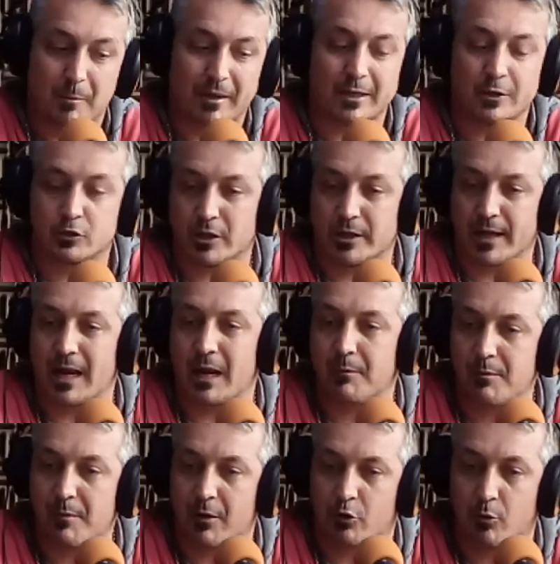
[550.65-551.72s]
capaz que no
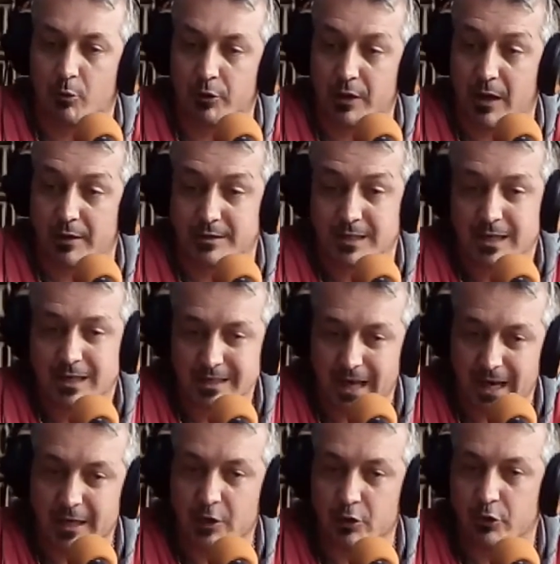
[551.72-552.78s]
tenía las mismas comodidades
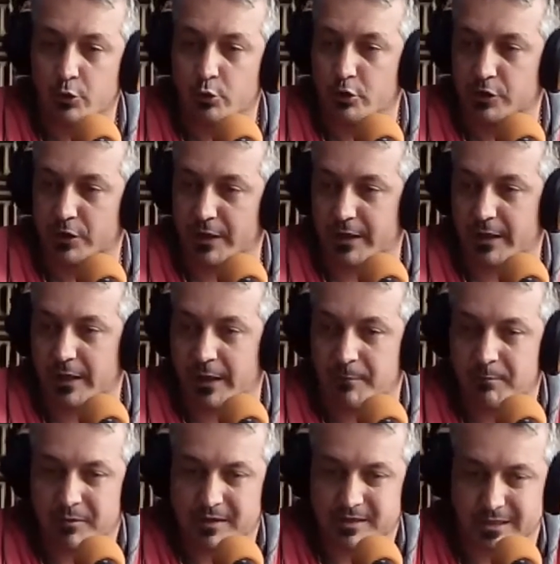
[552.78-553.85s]
y ahí es donde uno tiene
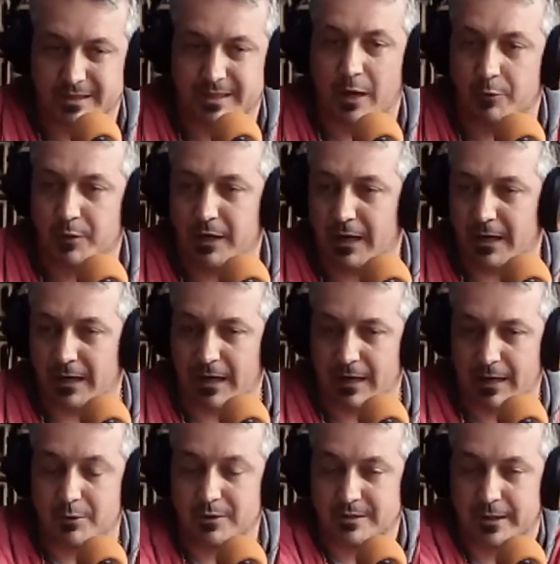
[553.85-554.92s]
que centrar bien
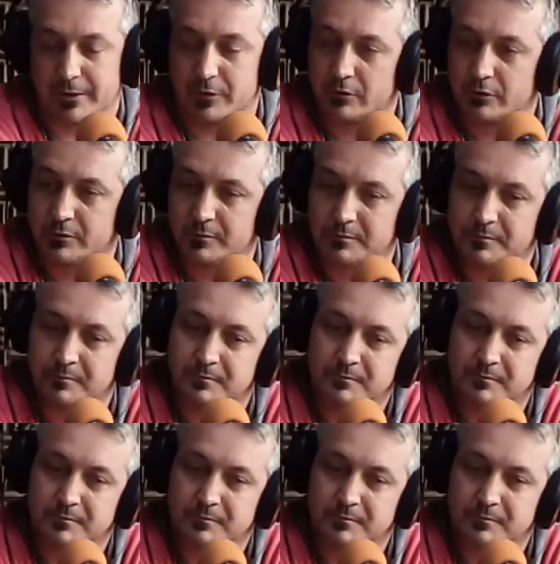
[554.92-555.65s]
la, cabeza, ¿no?